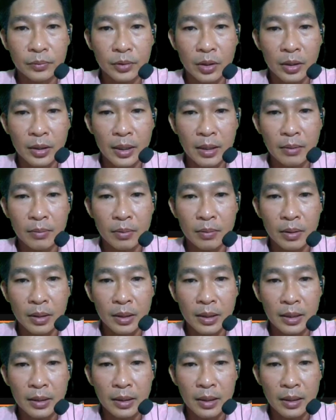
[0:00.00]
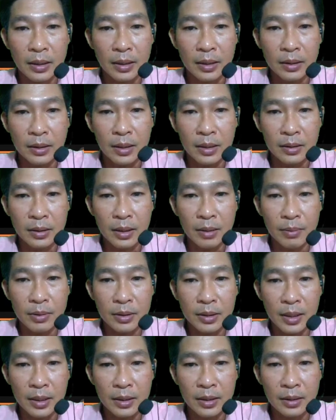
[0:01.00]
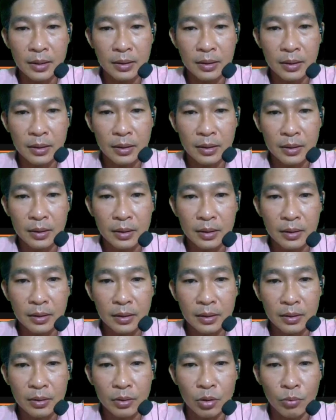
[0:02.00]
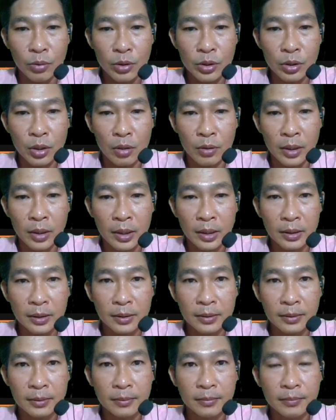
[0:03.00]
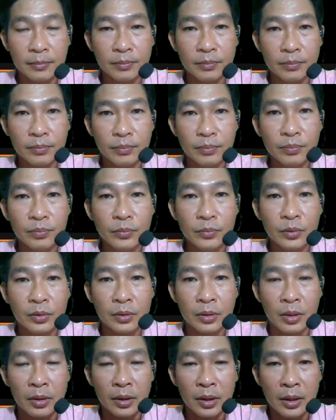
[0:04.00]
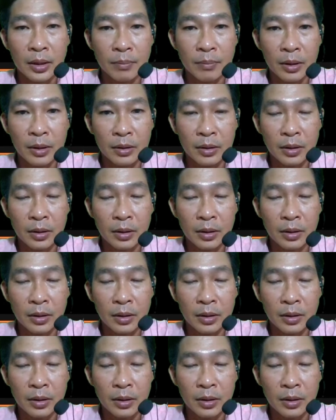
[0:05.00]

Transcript: rồi đây mình nói đây chính là địa, địa chỉ mình xe trên của Pixel này rồi khi mà